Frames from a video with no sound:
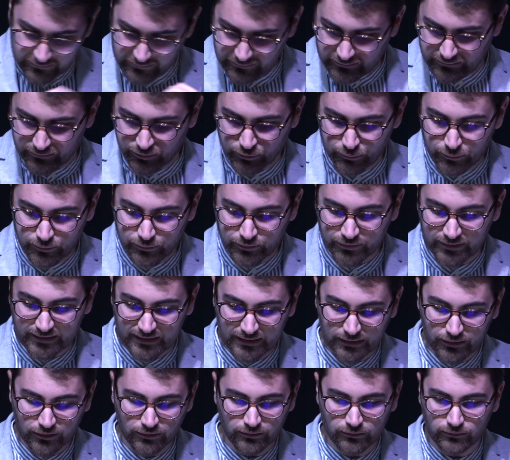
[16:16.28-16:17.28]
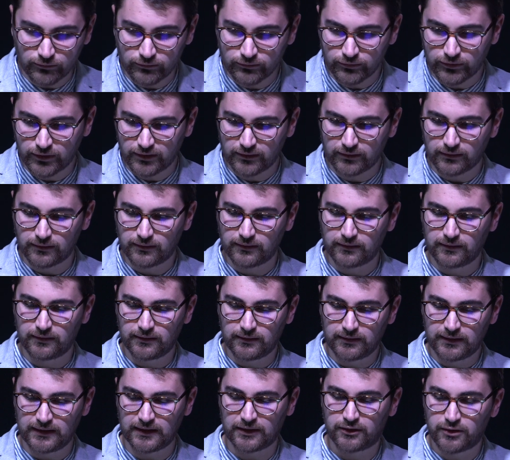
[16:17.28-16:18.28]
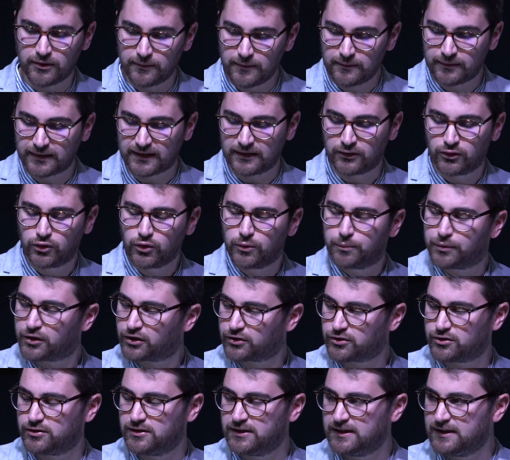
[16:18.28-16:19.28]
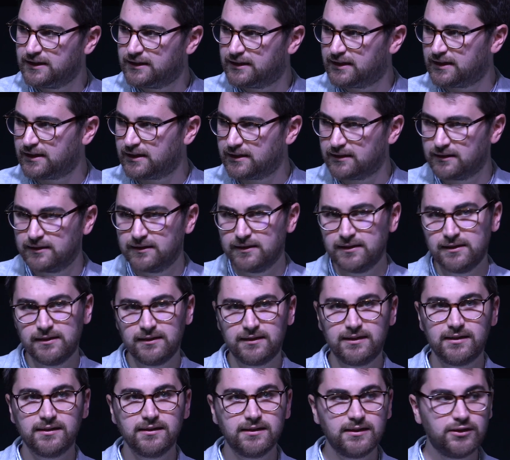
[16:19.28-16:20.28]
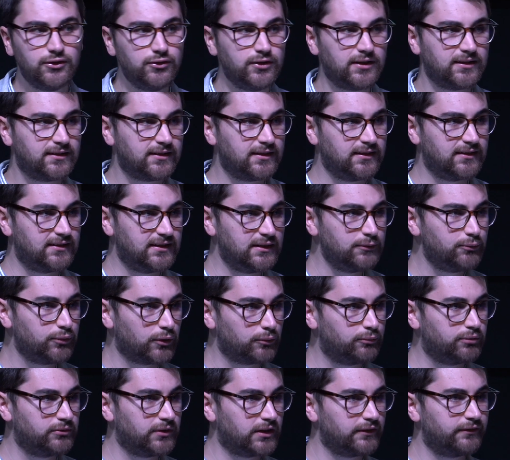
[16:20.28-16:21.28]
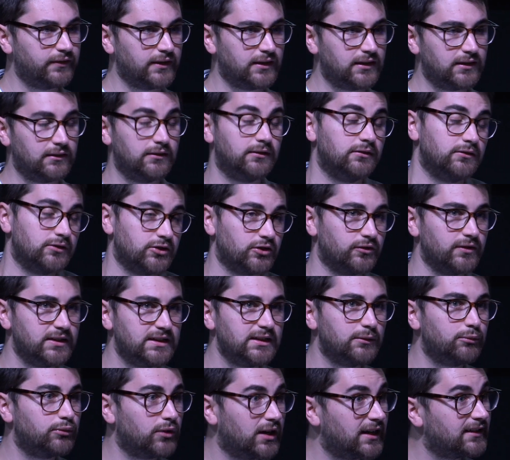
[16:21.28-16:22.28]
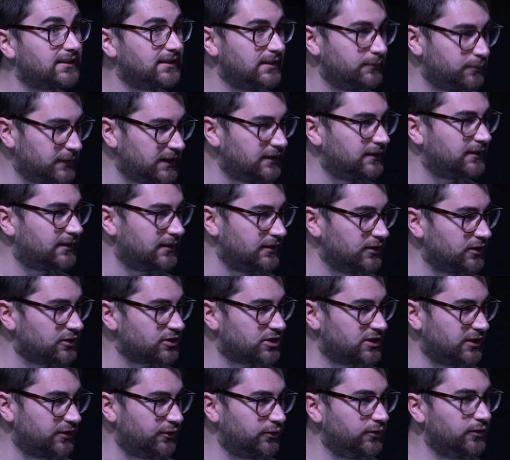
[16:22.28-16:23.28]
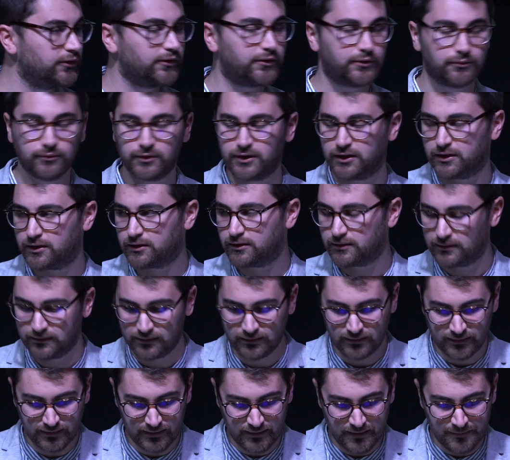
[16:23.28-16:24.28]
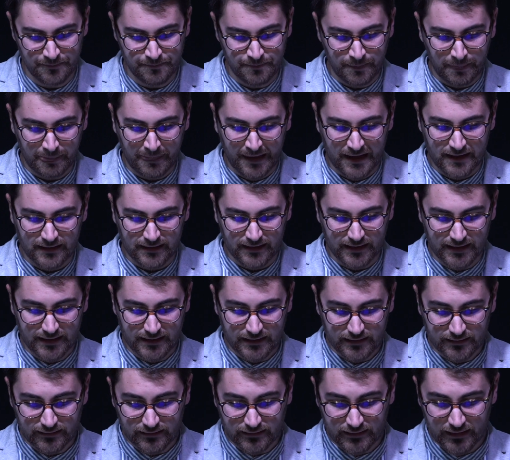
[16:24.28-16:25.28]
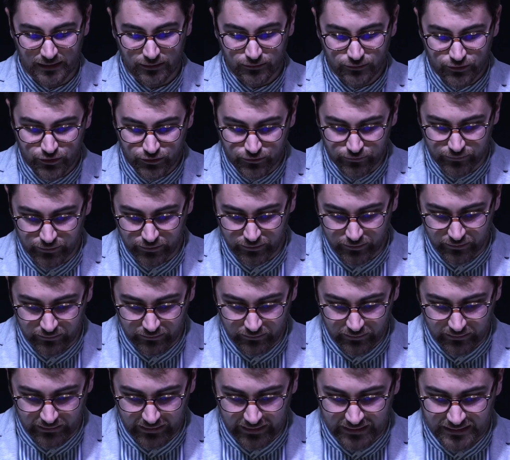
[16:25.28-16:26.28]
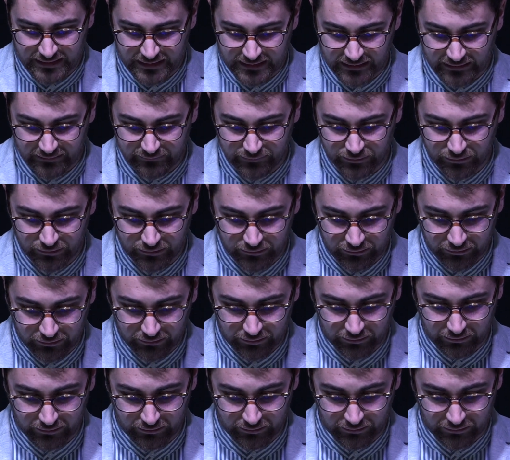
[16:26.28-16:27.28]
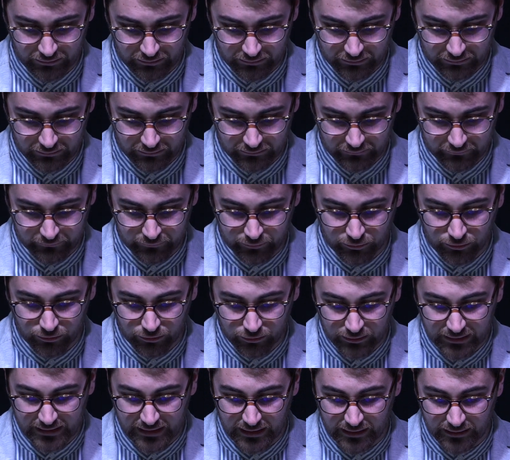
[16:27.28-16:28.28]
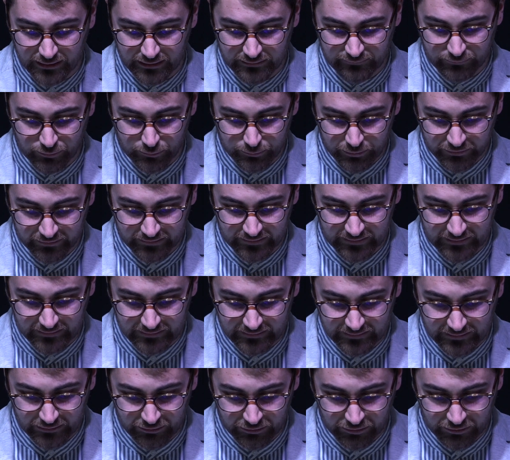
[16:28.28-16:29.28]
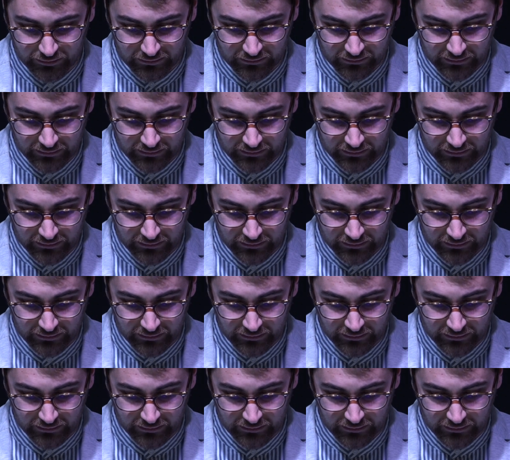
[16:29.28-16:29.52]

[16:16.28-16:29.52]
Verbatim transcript: au moment de cette rencontre, il y a quand même cette opportunité qu'un des deux a saisie pour pouvoir faire, j'ai envie de dire, pour accepter le Seigneur Jésus dans son cœur. Et là où je veux attirer votre, euh, vos regards et vos pensées, c'est que,